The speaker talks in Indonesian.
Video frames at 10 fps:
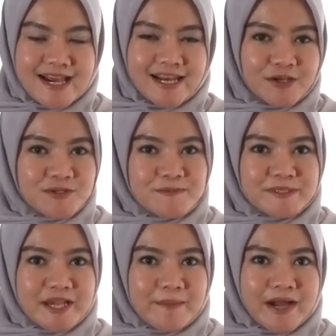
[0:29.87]
Lalu
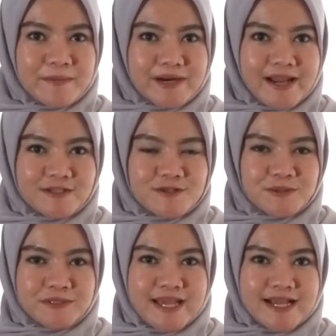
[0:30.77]
seperti apakah
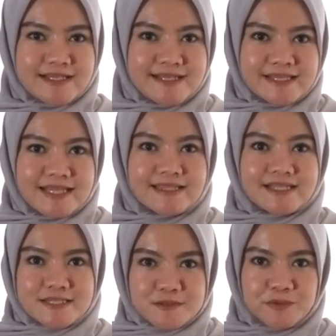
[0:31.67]
berlangsungnya kegiatan
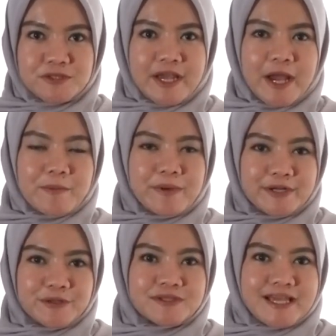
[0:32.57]
tersebut?
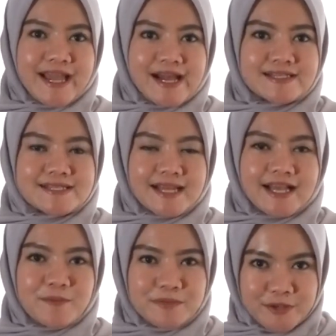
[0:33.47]
Berikut tayangan
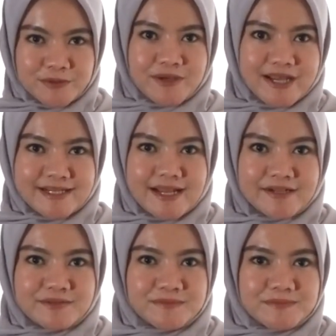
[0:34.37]
selengkapnya untuk Anda.